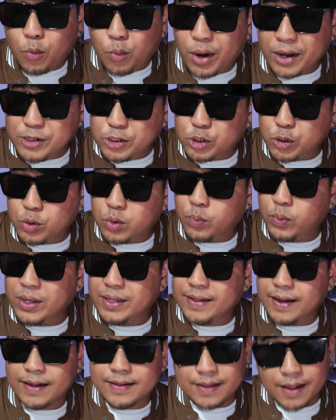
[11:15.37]
why should we
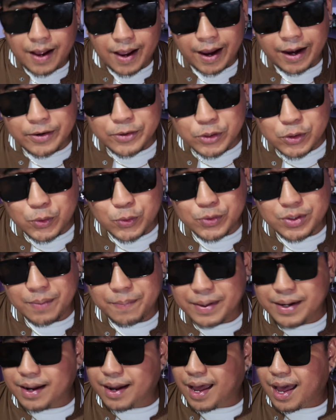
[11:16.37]
not hire you? Di
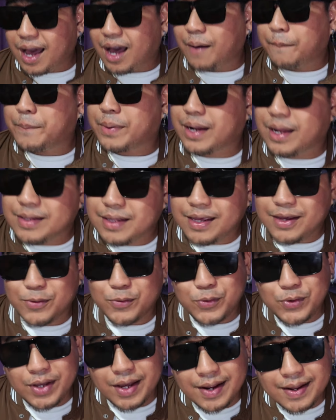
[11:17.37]
ba nakakapraning,
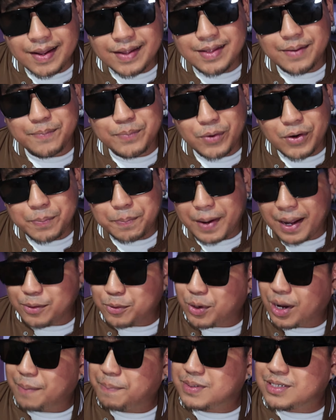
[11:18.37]
Kuya Rene Boy?
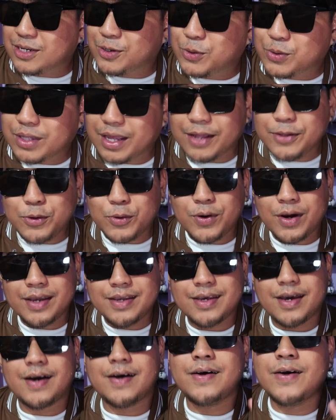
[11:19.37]
Paano nga ba sagutin yung
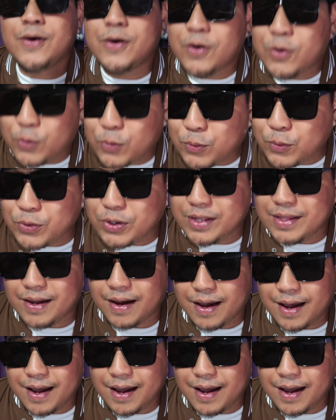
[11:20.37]
ganyang uri ng